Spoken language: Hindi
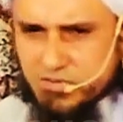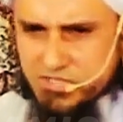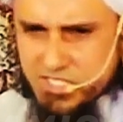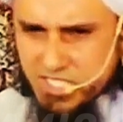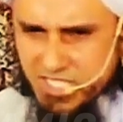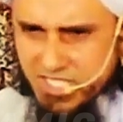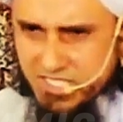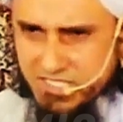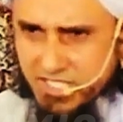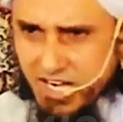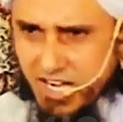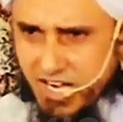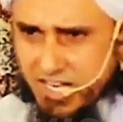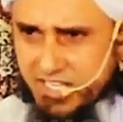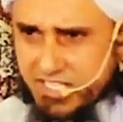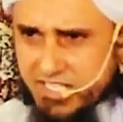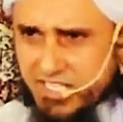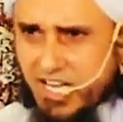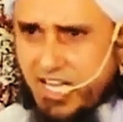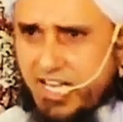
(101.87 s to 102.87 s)
तफसीली
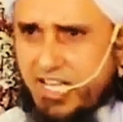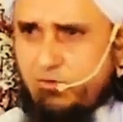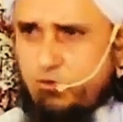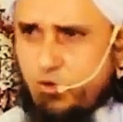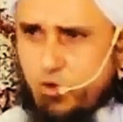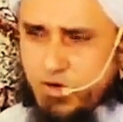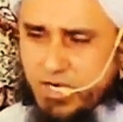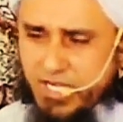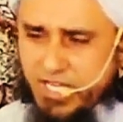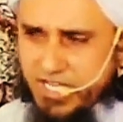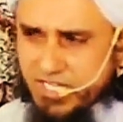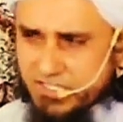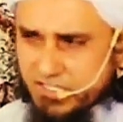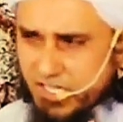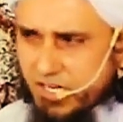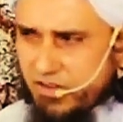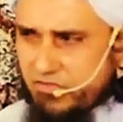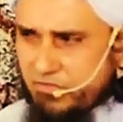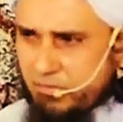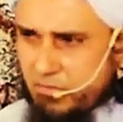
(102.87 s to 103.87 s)
दलाइल क्या है वो एक
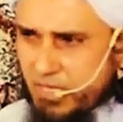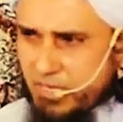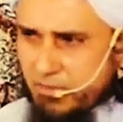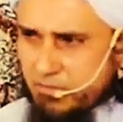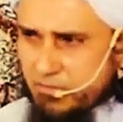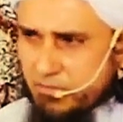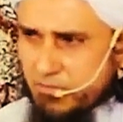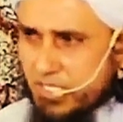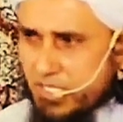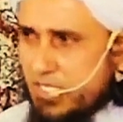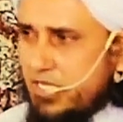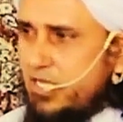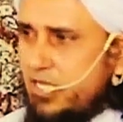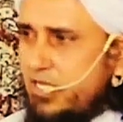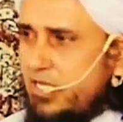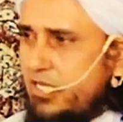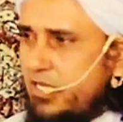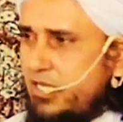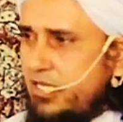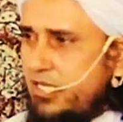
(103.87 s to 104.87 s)
तरफ में
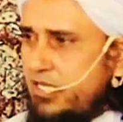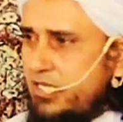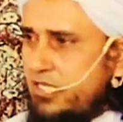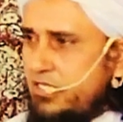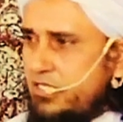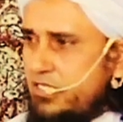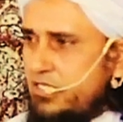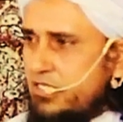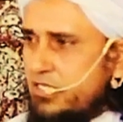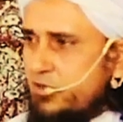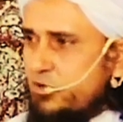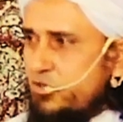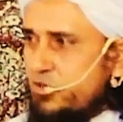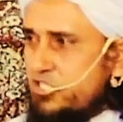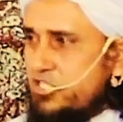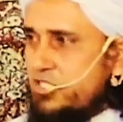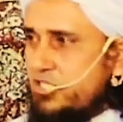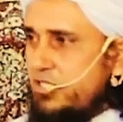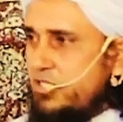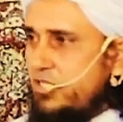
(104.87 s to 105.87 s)

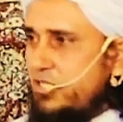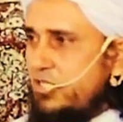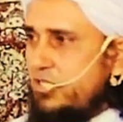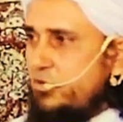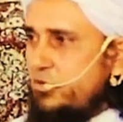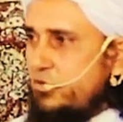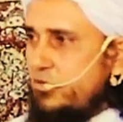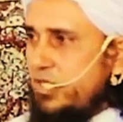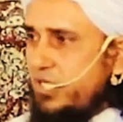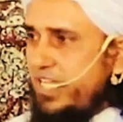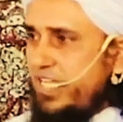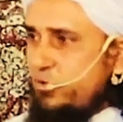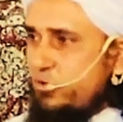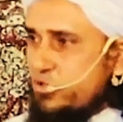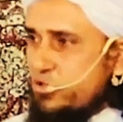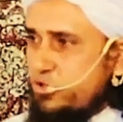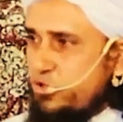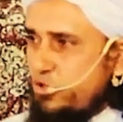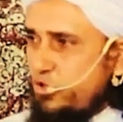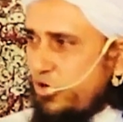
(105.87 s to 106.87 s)
कुछ एक
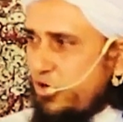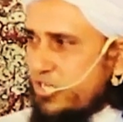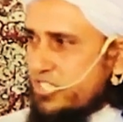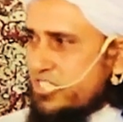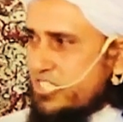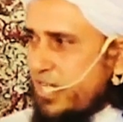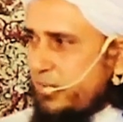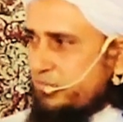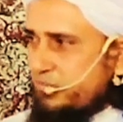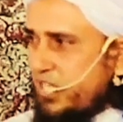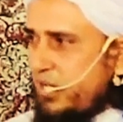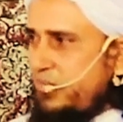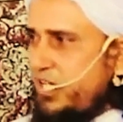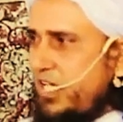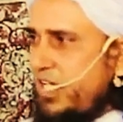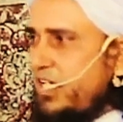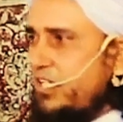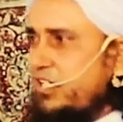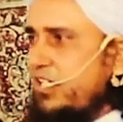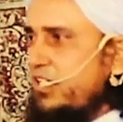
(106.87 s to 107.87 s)
उसूल और जबता
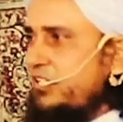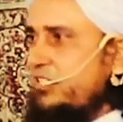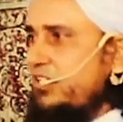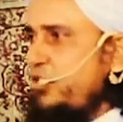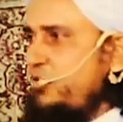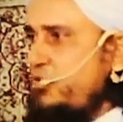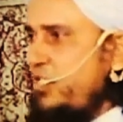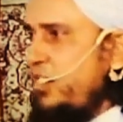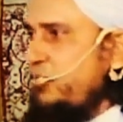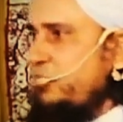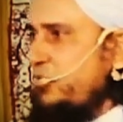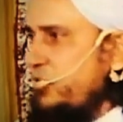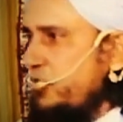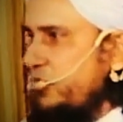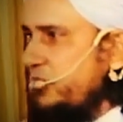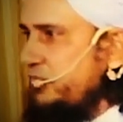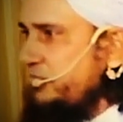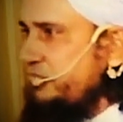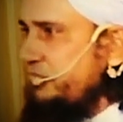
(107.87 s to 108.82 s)
बयान करता हूं आपको